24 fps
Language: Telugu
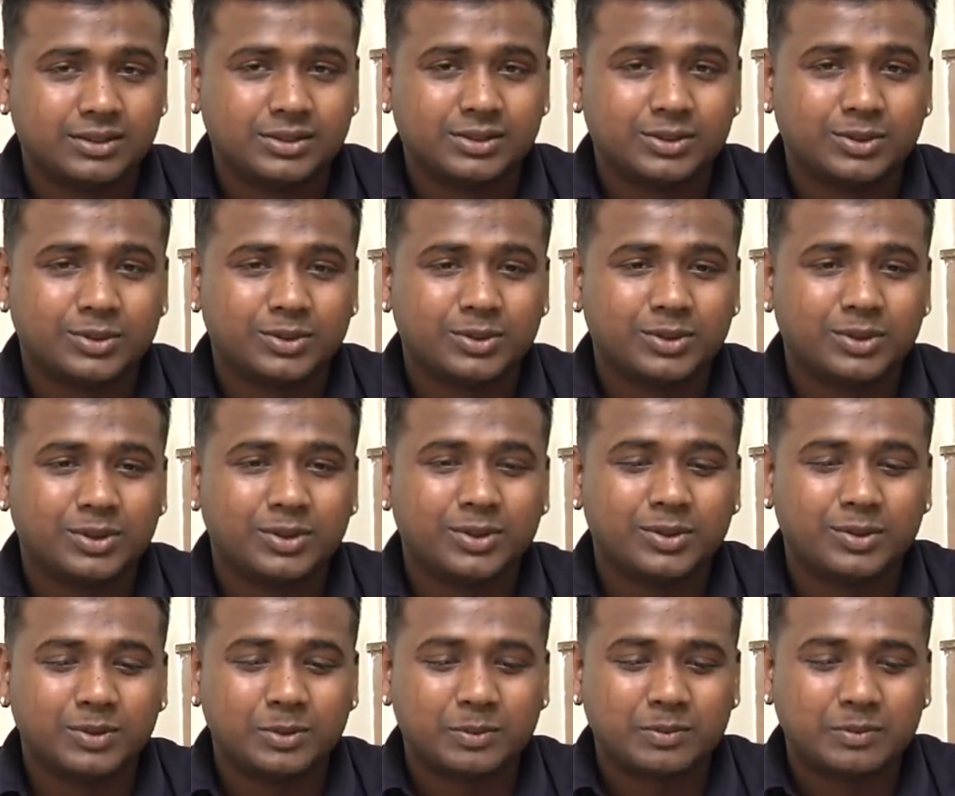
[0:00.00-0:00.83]
సో
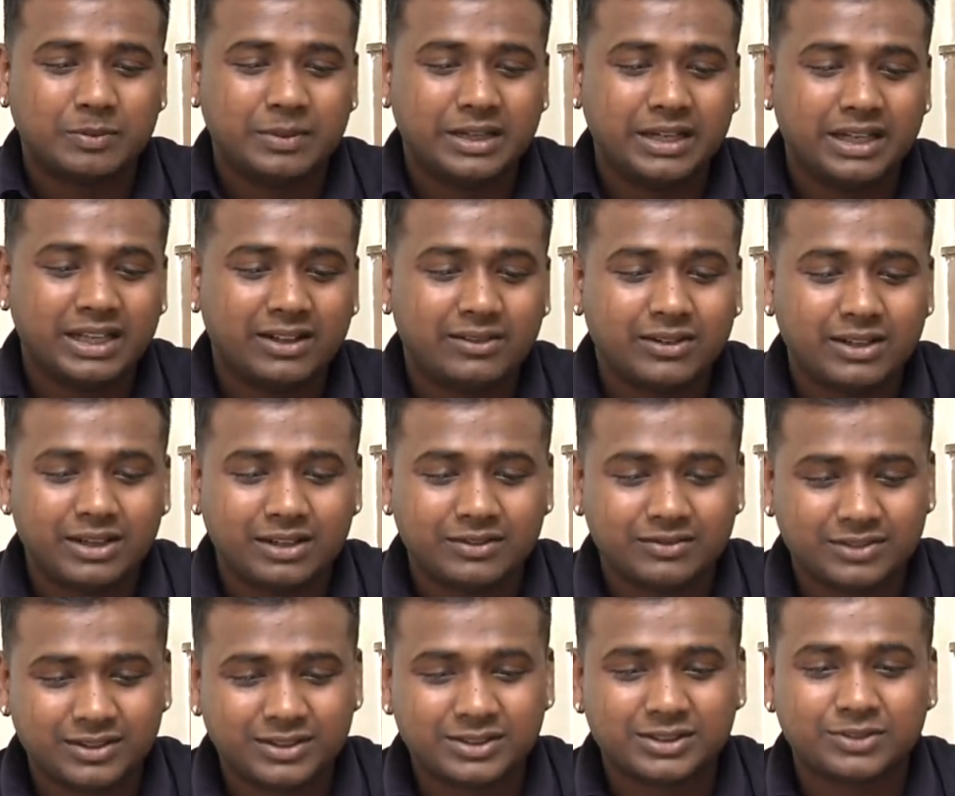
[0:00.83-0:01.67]
మీడియా
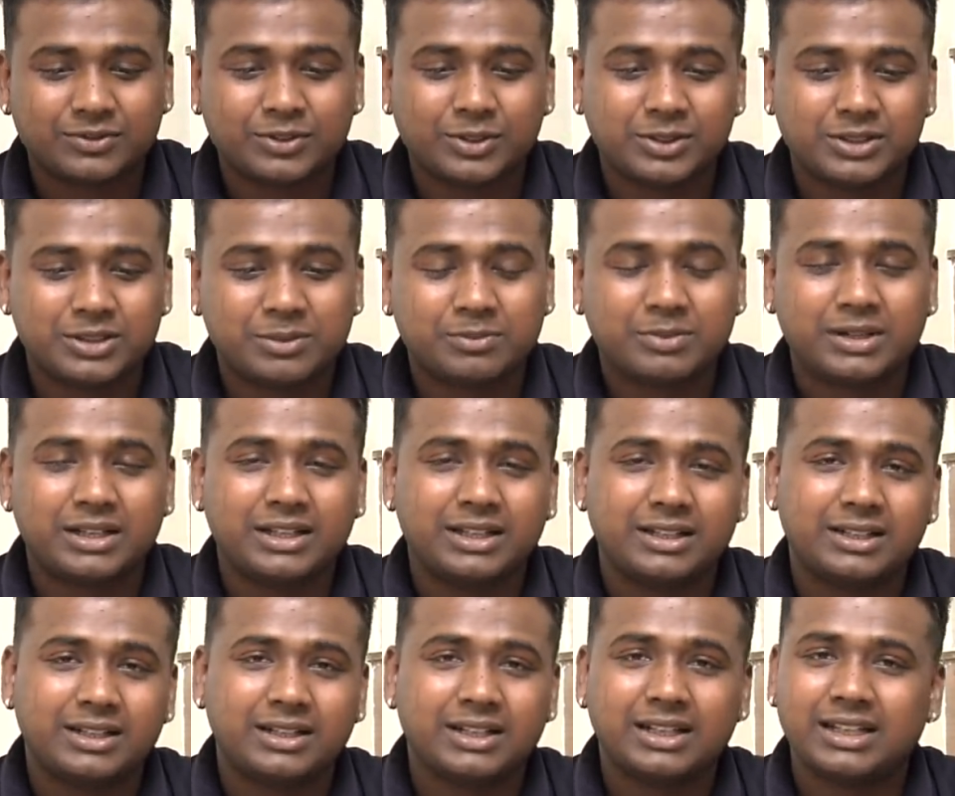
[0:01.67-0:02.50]
వాళ్ళకి ఫస్ట్ ఆఫ్ ఆల్ చెప్పాలి
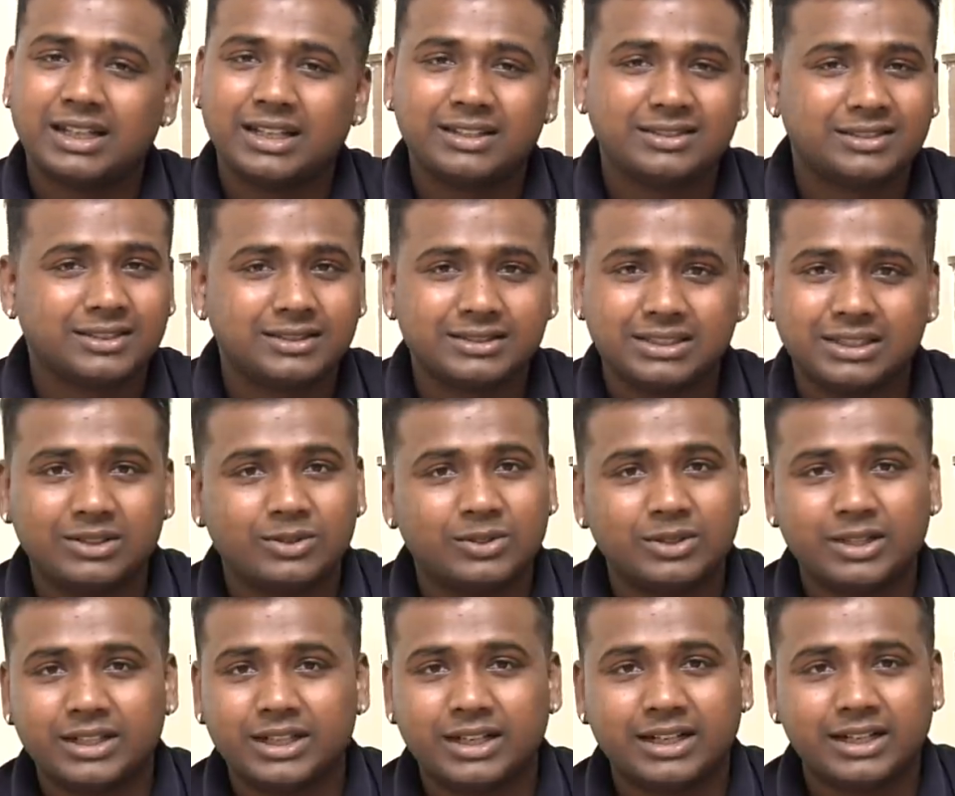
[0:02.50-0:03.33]
ఏంటంటే లైసెన్స్
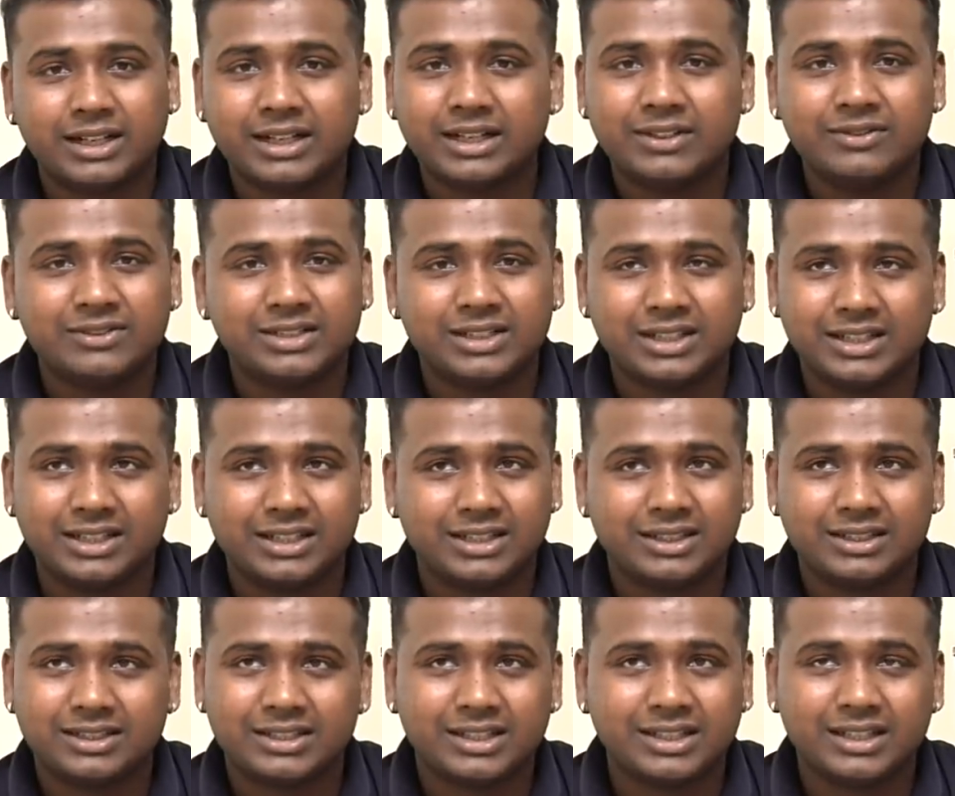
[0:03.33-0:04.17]
లేకుండా నేను డ్రైవ్
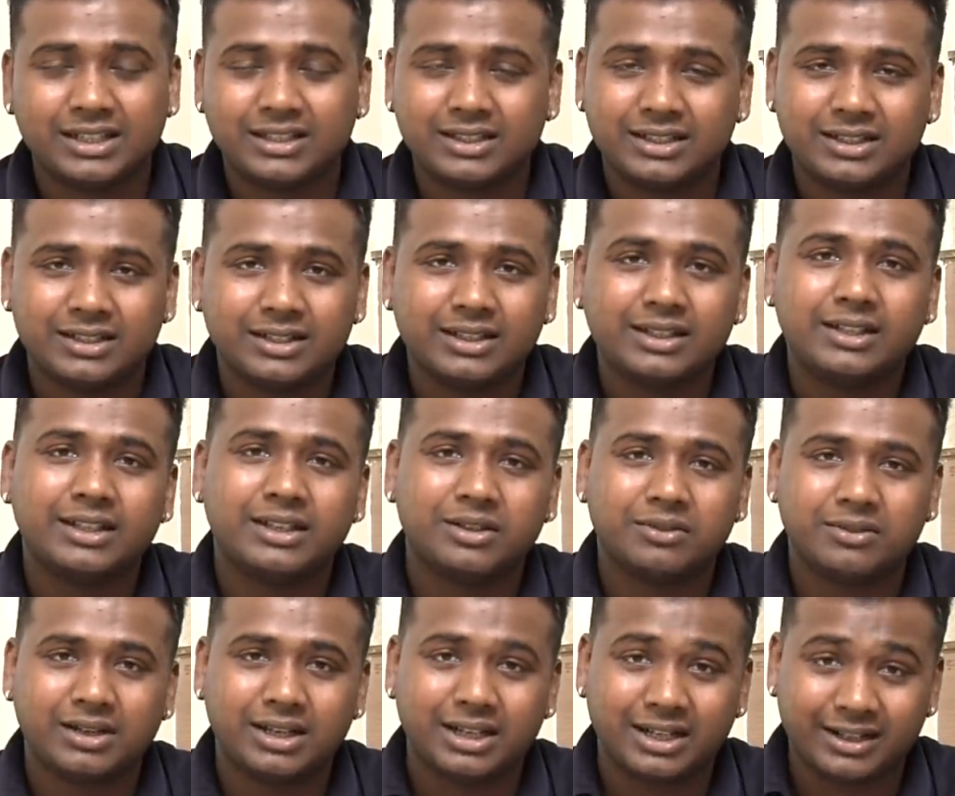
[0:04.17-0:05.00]
చేయలేదు చేయలేదండి
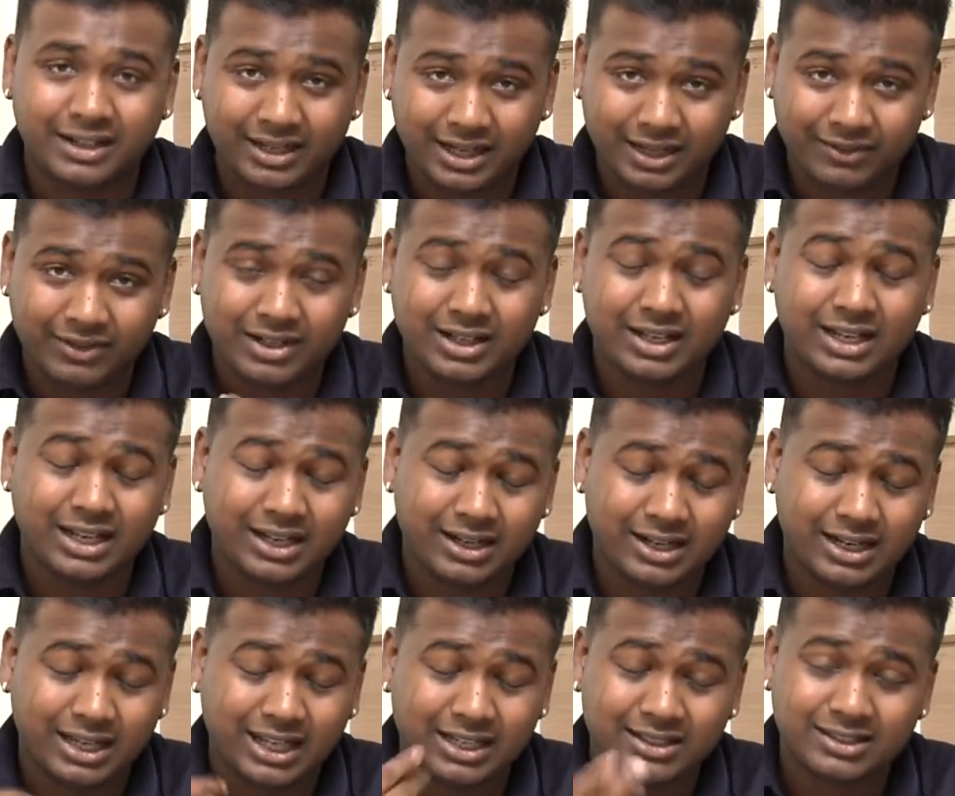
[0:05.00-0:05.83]
నేను వాళ్ళకి డ్రైవర్
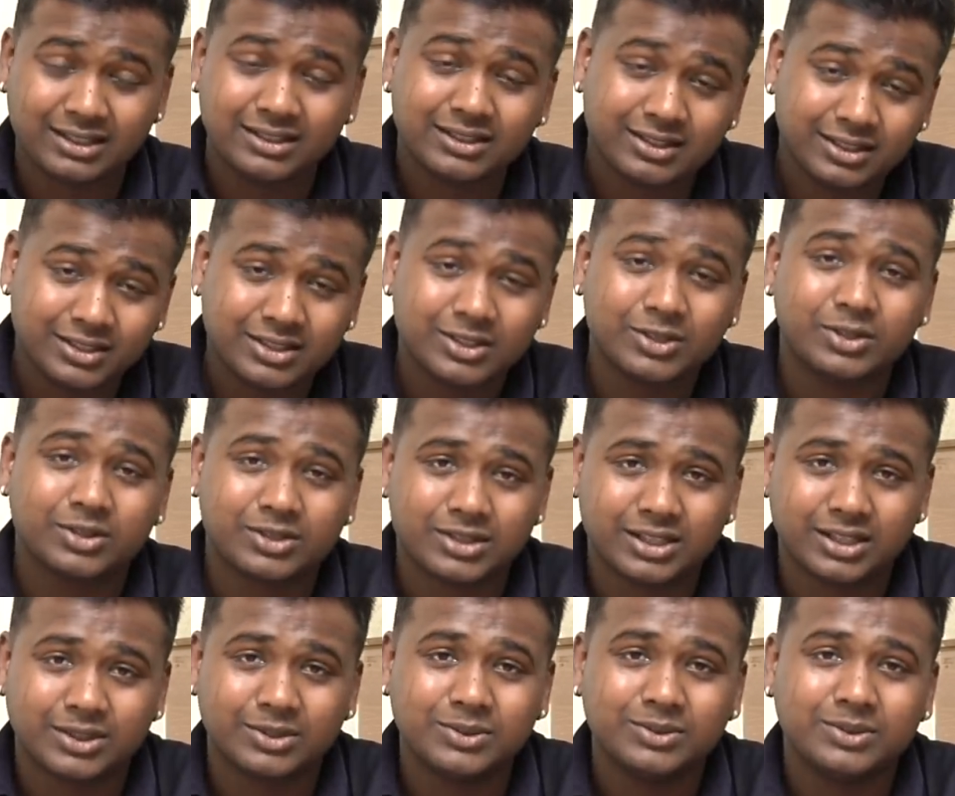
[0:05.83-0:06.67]
లైసెన్స్ ఇచ్చే
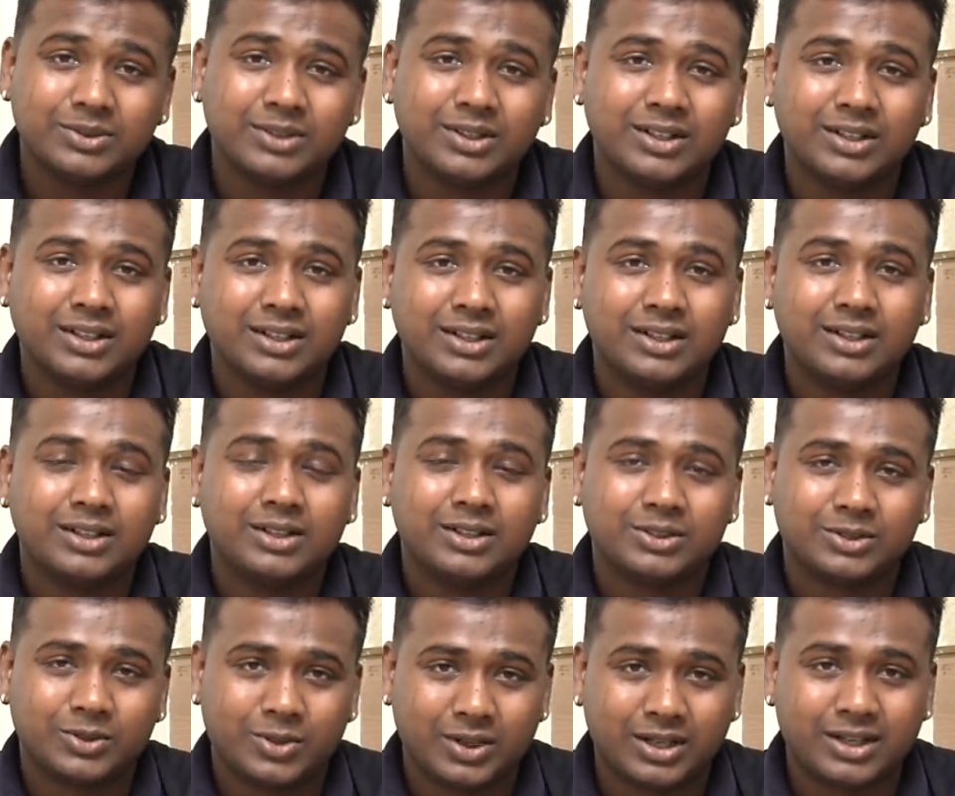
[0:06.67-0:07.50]
వచ్చాను
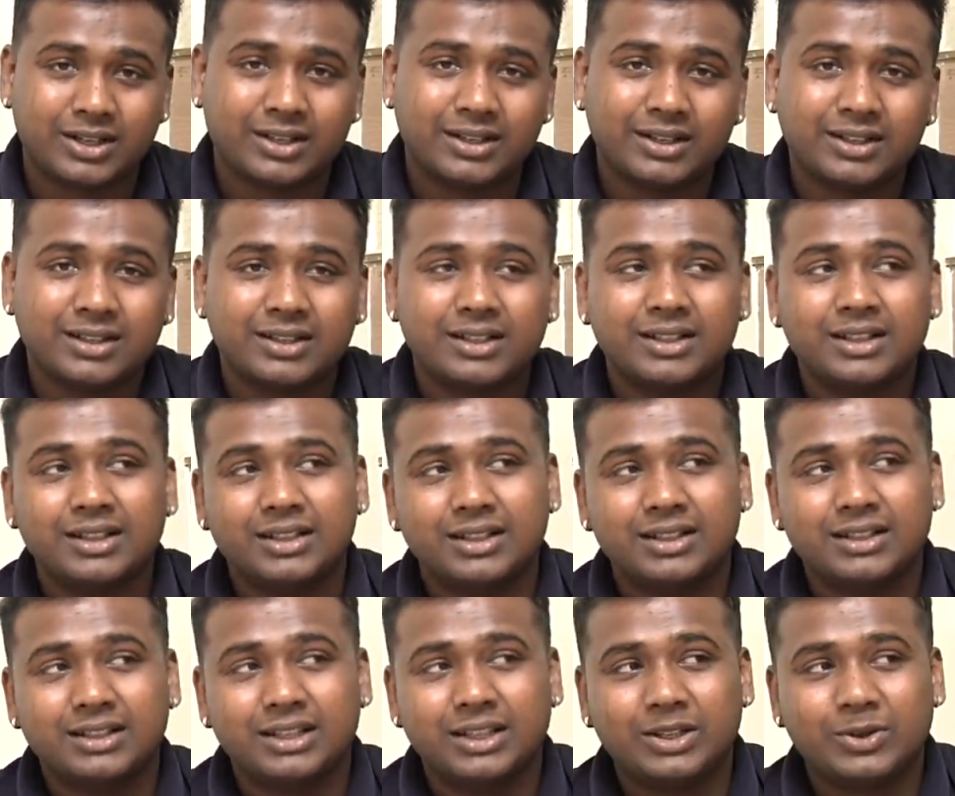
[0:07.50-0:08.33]
సో అక్కడ
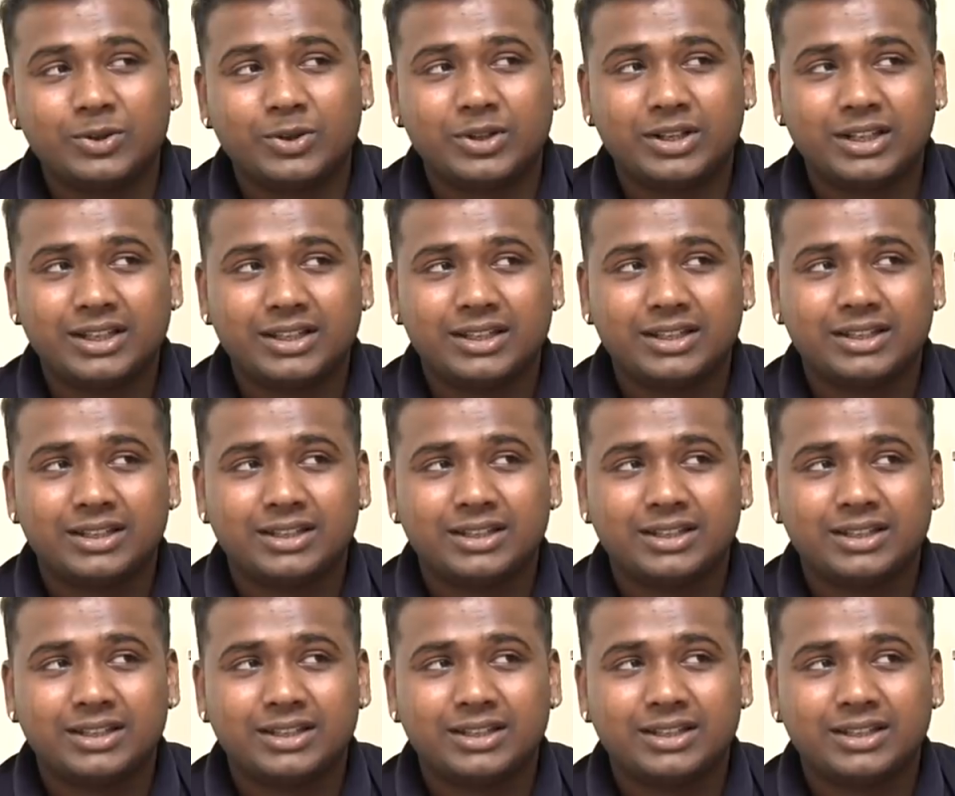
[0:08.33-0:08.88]
ఇంకోటి